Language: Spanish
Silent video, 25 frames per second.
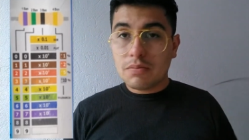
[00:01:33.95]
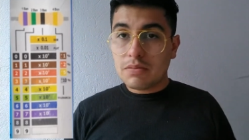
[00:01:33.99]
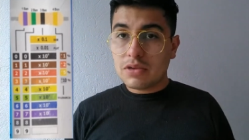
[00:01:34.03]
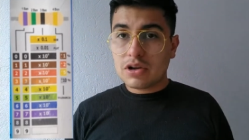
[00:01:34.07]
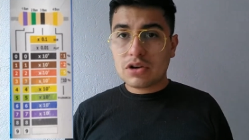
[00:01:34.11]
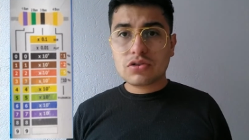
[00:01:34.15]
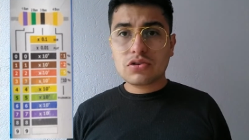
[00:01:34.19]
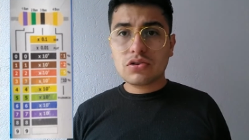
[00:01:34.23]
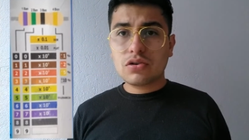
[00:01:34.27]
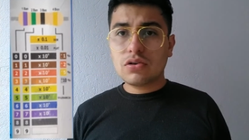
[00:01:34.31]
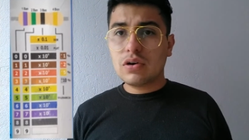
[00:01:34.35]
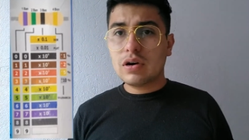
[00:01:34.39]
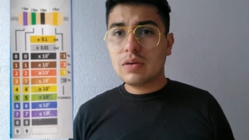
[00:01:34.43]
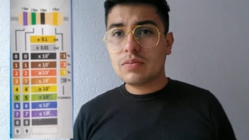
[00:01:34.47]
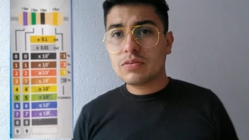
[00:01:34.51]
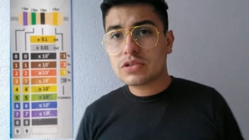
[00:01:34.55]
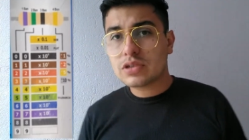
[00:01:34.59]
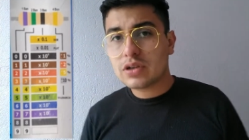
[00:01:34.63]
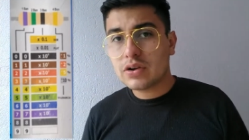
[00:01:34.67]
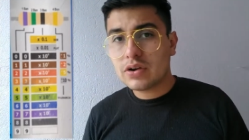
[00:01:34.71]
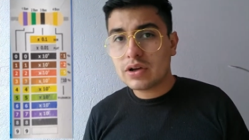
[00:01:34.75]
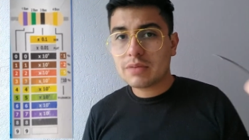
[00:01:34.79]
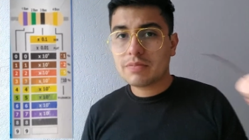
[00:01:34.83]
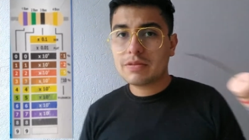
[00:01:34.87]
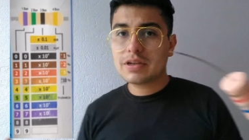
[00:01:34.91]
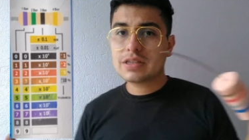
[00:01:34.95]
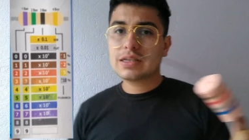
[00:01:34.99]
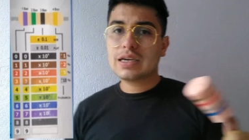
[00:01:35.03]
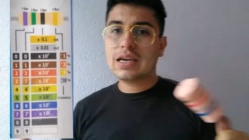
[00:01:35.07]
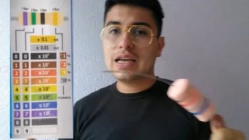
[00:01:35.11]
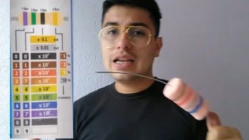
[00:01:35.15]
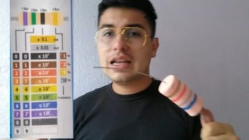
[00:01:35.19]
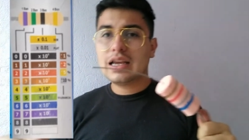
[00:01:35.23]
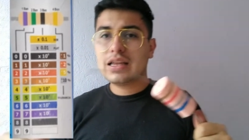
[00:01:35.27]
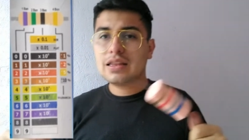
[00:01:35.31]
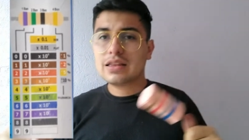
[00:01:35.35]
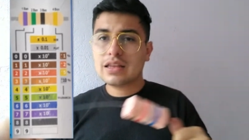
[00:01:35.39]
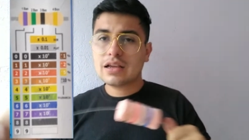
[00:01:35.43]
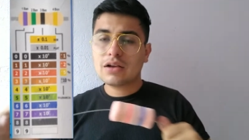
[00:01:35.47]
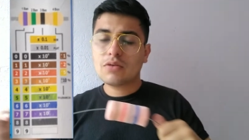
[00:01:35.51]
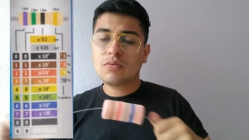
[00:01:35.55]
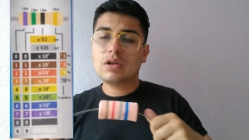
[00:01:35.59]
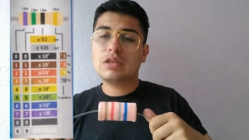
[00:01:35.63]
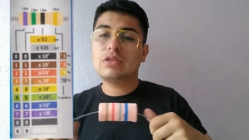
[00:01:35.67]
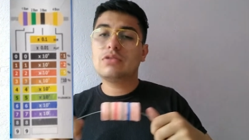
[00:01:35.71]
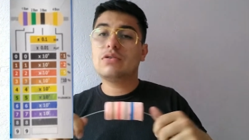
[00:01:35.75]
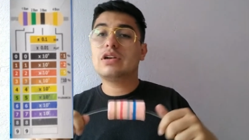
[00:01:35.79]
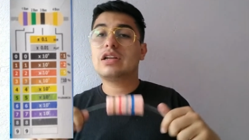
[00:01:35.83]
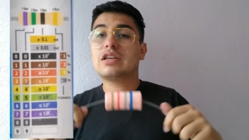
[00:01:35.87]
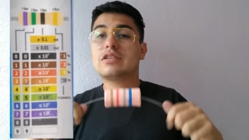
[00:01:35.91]
pero eso lo vamos a ver más adelante
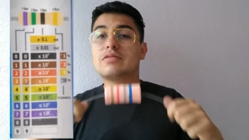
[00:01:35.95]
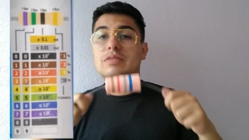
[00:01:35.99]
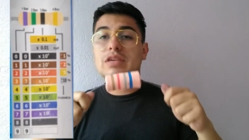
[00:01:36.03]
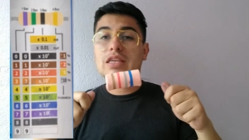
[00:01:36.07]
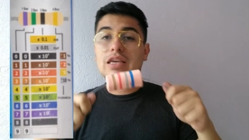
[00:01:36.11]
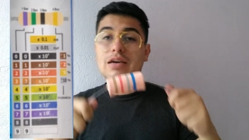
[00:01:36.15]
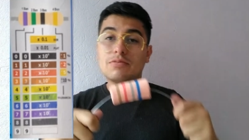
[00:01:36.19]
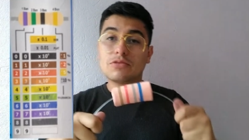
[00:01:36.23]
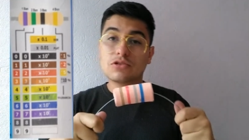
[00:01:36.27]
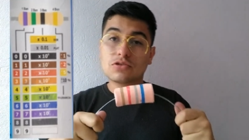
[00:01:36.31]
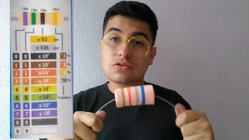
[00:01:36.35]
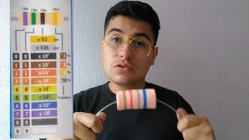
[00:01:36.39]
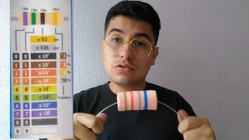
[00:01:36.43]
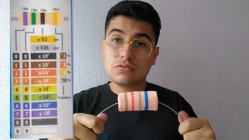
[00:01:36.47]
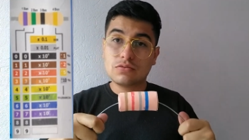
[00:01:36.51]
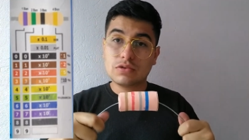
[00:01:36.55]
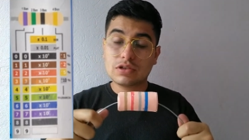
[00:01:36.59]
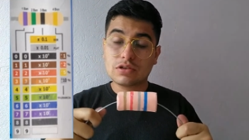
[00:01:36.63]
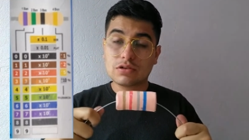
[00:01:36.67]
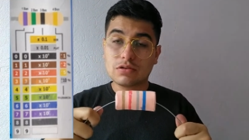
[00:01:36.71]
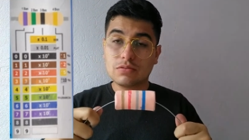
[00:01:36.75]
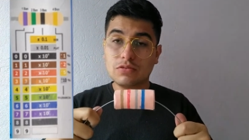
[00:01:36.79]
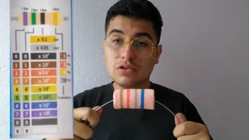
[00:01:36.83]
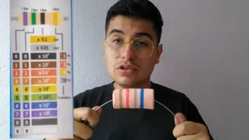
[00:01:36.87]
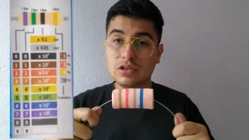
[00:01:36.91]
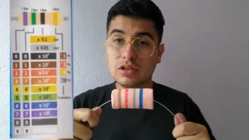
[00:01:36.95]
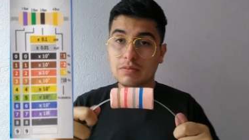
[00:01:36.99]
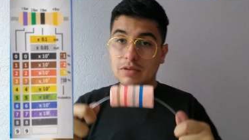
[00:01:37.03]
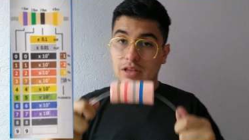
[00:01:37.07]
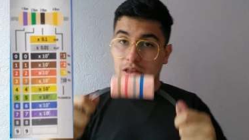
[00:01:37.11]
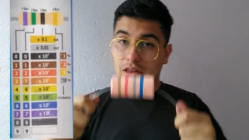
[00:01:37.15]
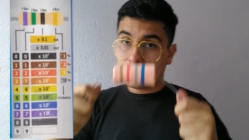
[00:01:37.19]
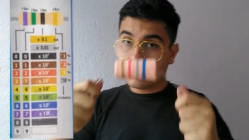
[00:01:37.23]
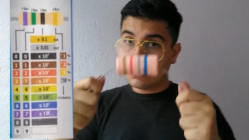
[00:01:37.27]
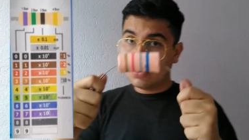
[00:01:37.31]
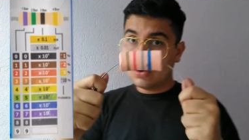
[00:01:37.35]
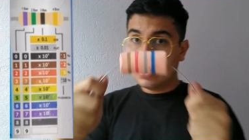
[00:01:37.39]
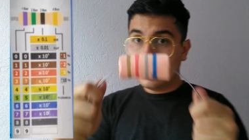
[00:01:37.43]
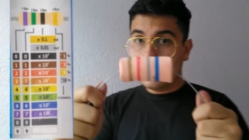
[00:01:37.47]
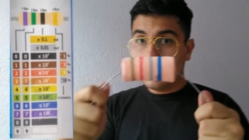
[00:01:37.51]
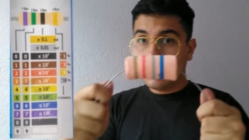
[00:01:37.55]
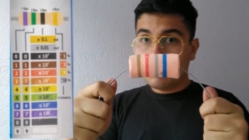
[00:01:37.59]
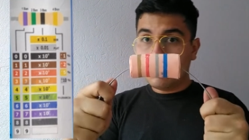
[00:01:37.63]
cuando las miramos con nuestro multímetro.